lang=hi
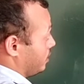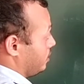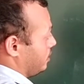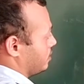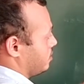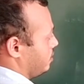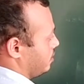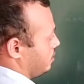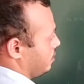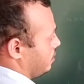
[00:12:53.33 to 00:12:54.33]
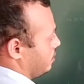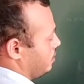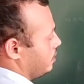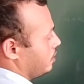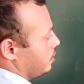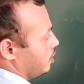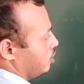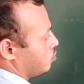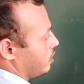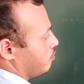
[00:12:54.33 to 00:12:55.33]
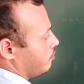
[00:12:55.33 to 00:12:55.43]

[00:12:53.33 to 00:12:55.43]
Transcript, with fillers: डी एक्स निकालेंगे ठीक है तो